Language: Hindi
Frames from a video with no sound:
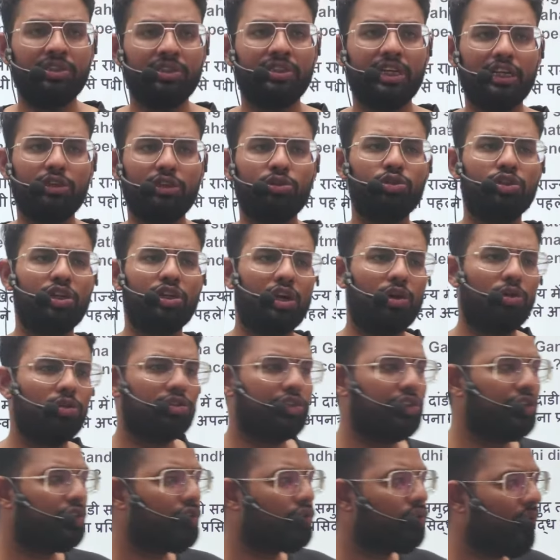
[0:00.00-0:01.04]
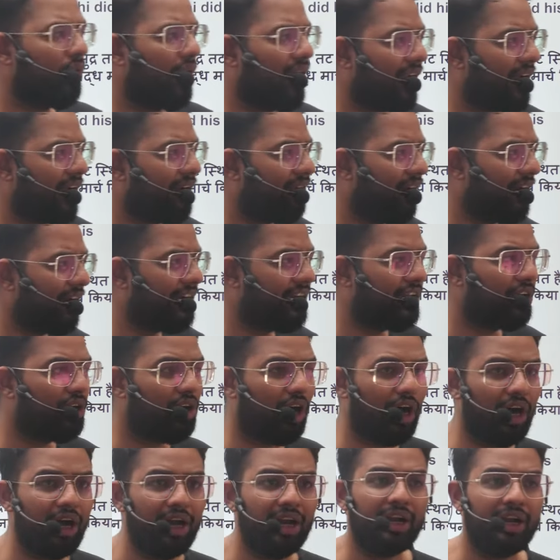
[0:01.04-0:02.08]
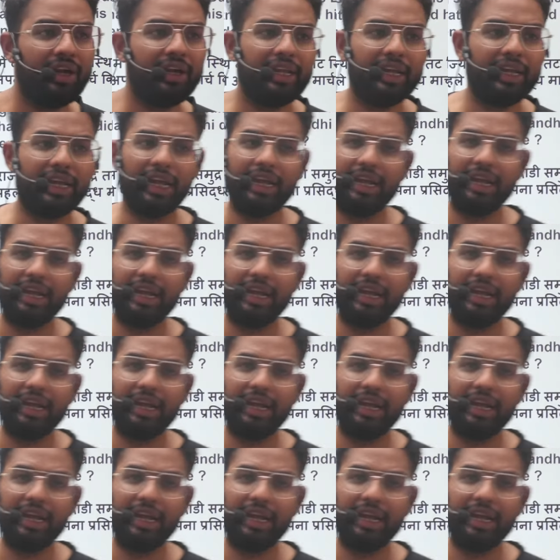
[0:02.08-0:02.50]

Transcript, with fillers: शायद कुछ ना कुछ इश्यू आ रहा है वाइटी का ठीक है